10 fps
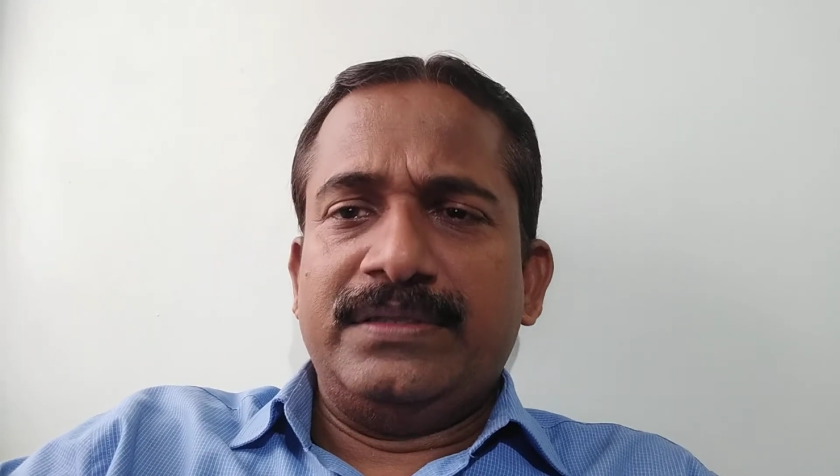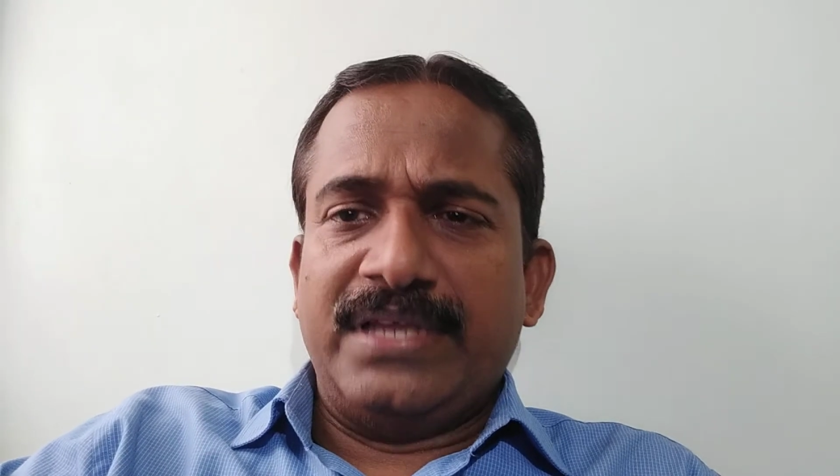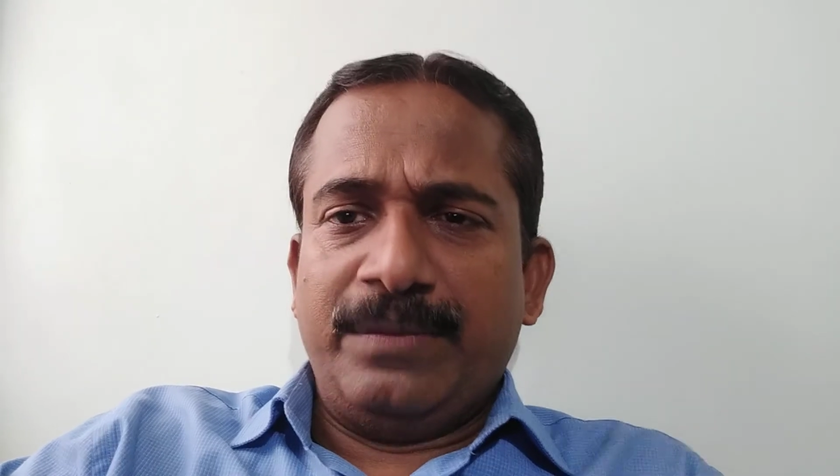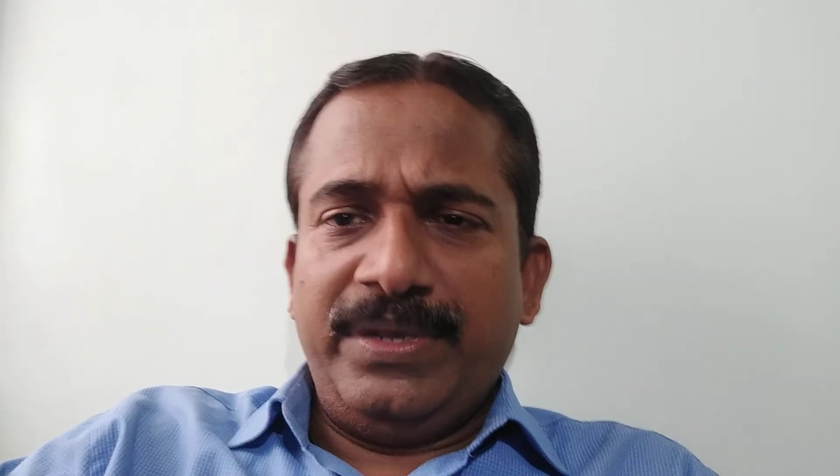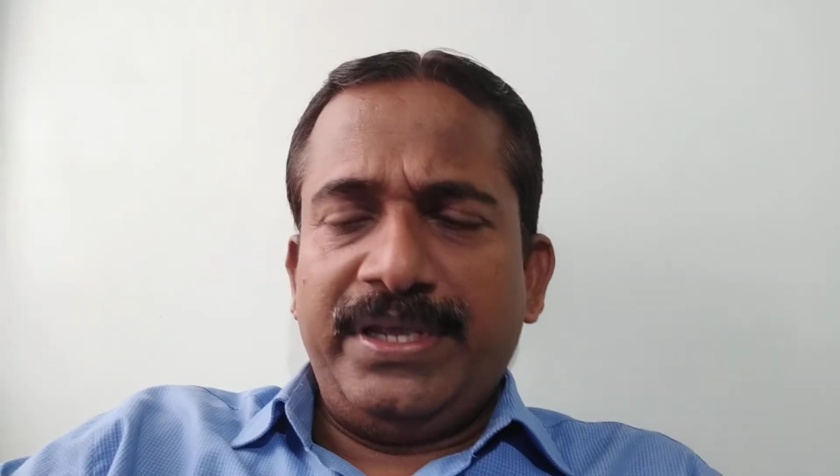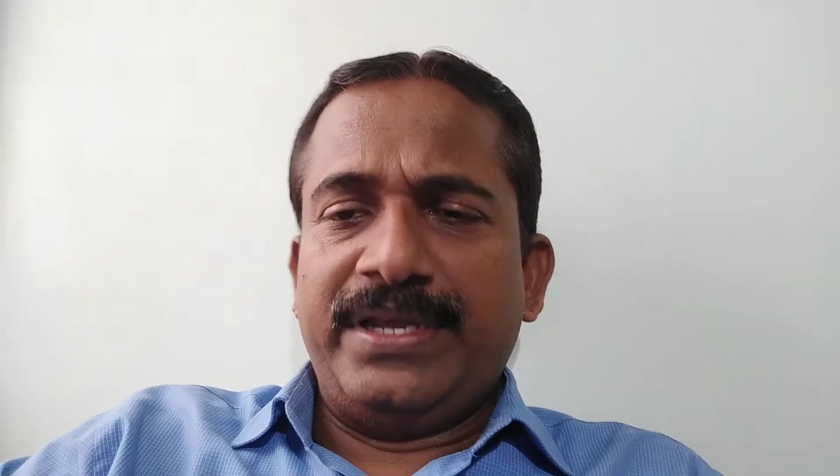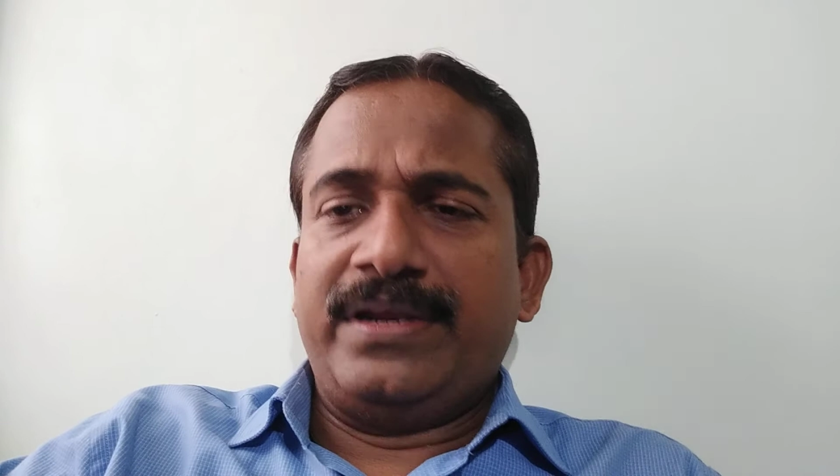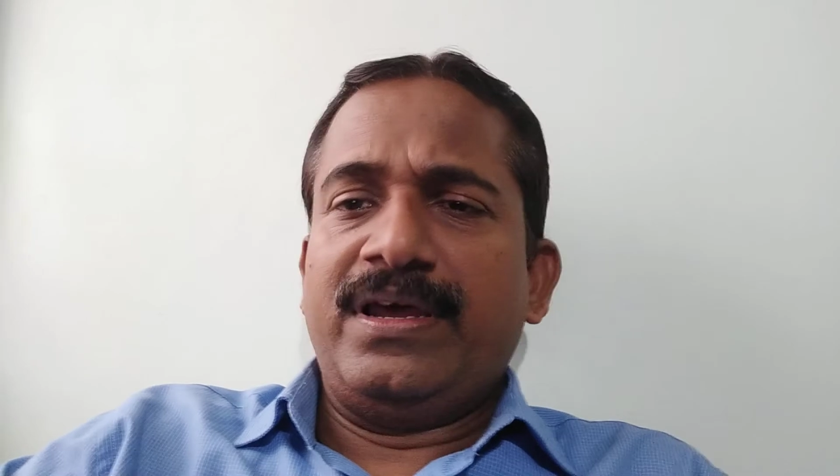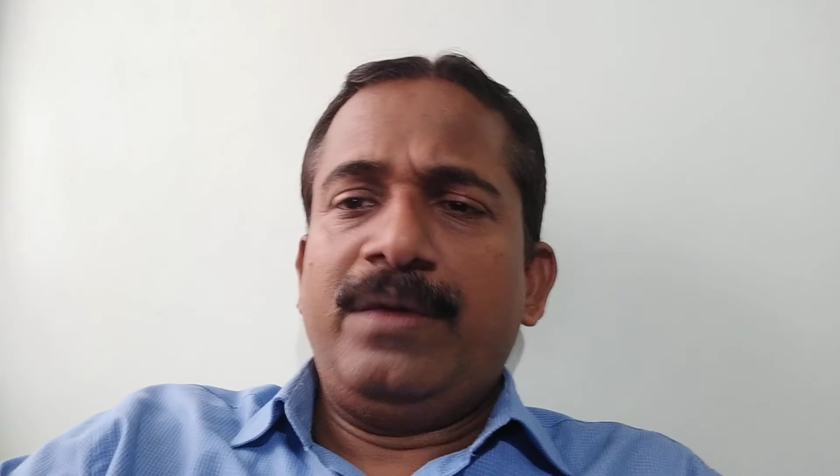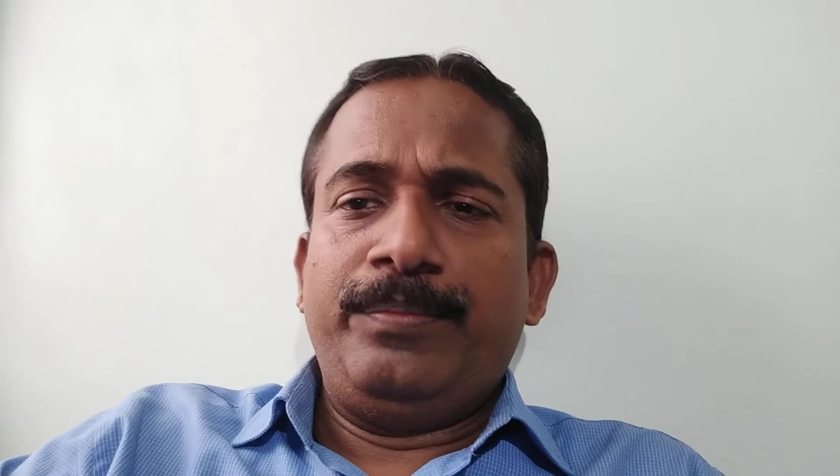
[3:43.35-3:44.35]

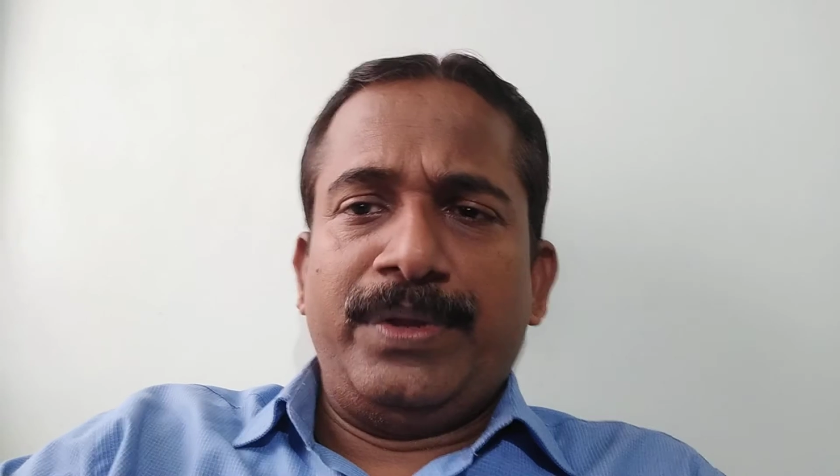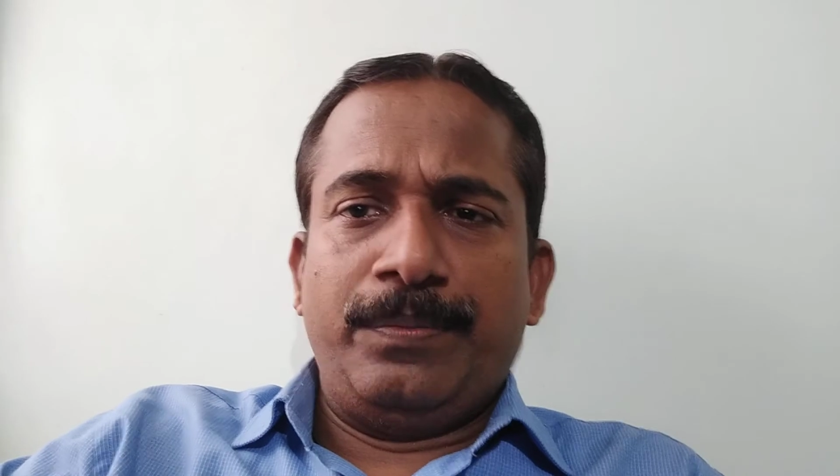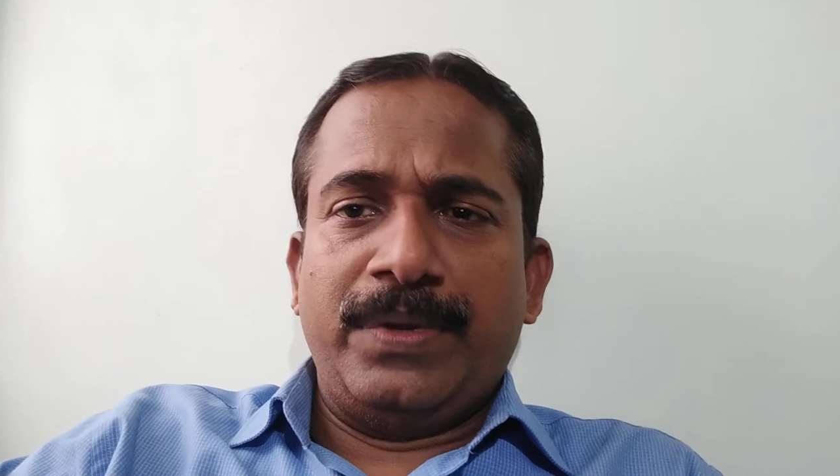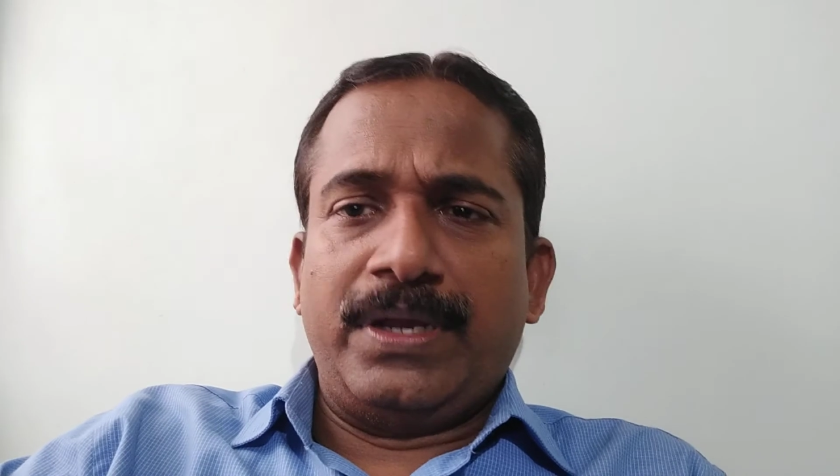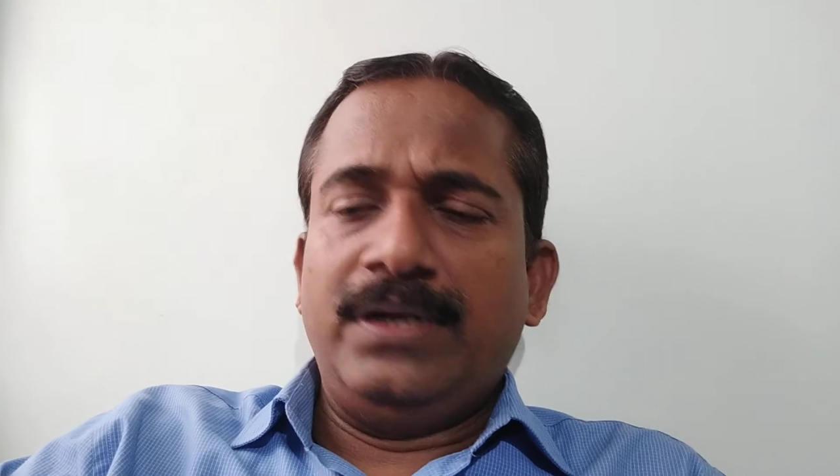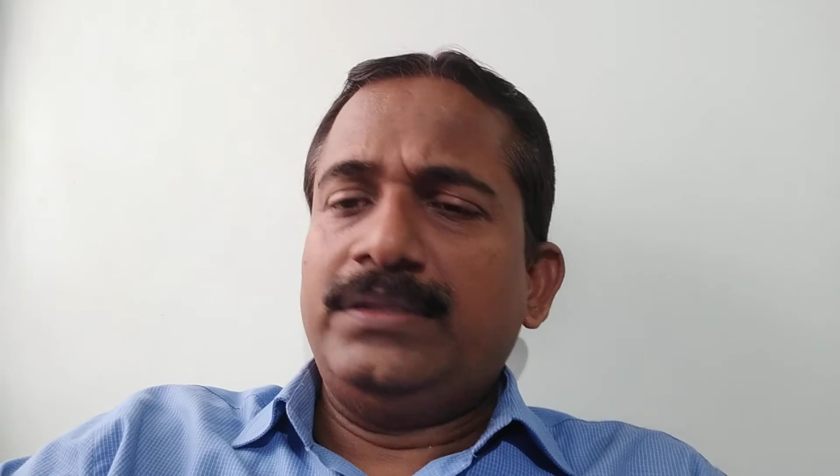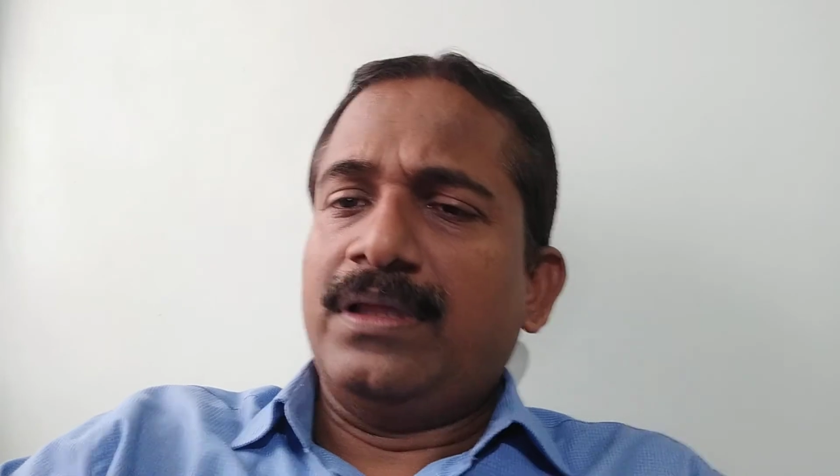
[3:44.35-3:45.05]
தமக்கென்னா பிற்பகல்